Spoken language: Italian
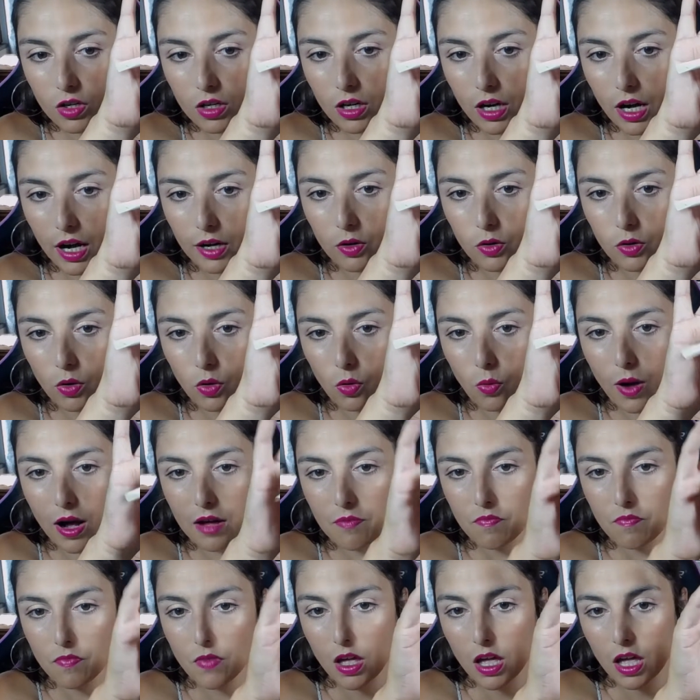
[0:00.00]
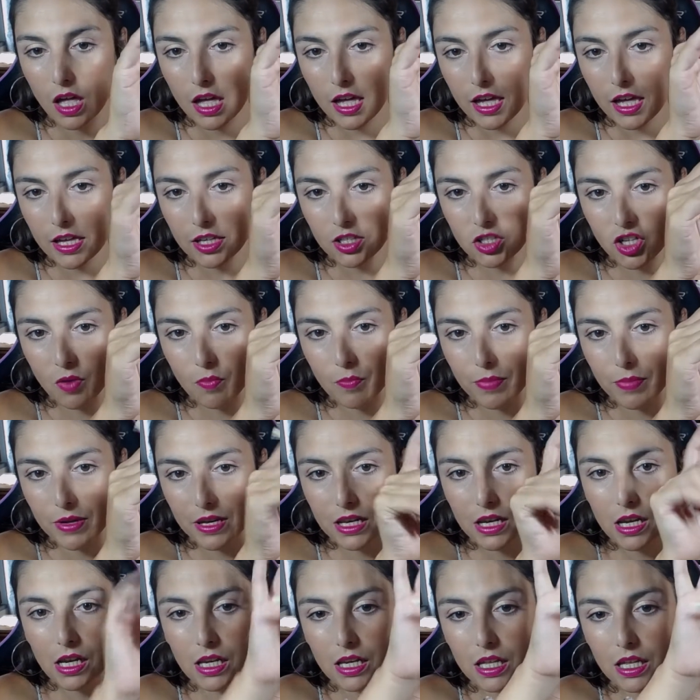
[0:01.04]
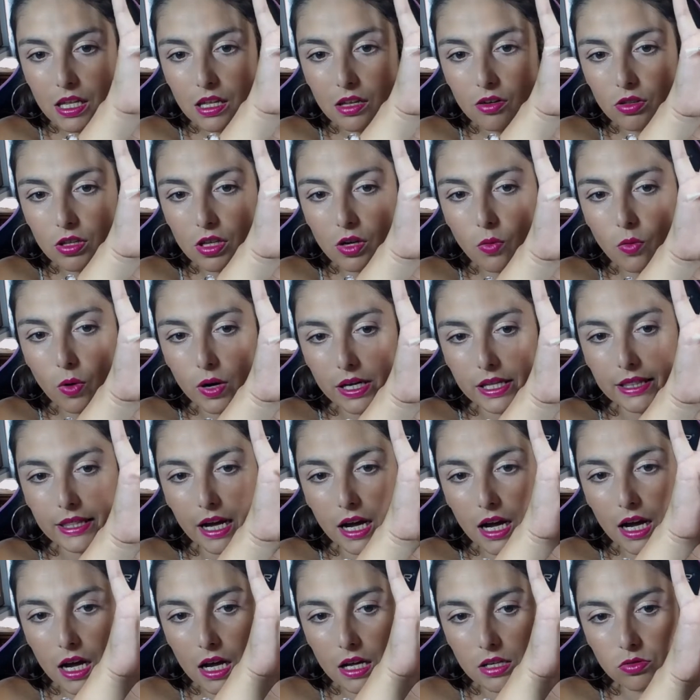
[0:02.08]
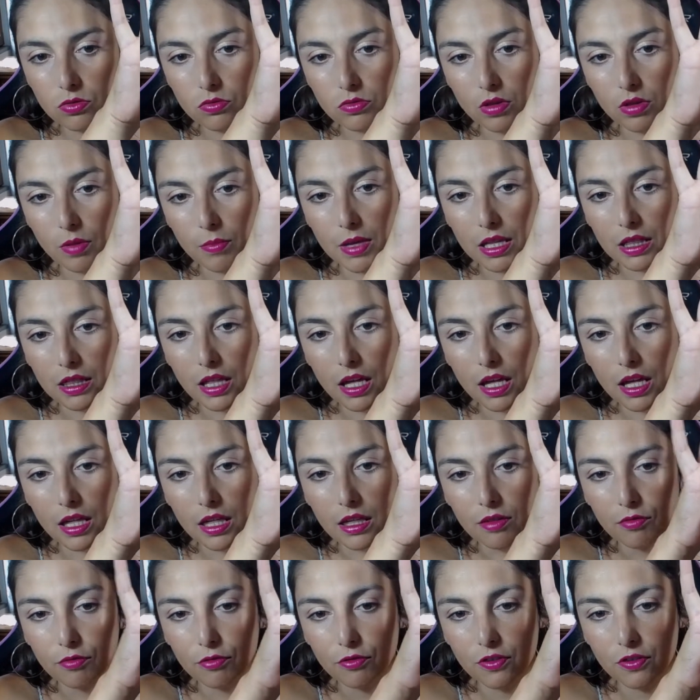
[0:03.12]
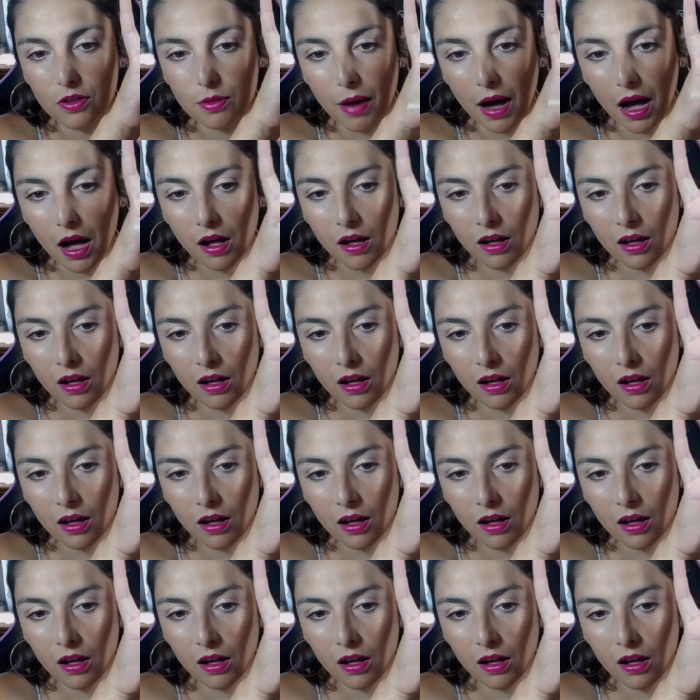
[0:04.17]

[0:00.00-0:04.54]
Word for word: eccolo qua, e c'è un pennellino di qualità assolutamente infima.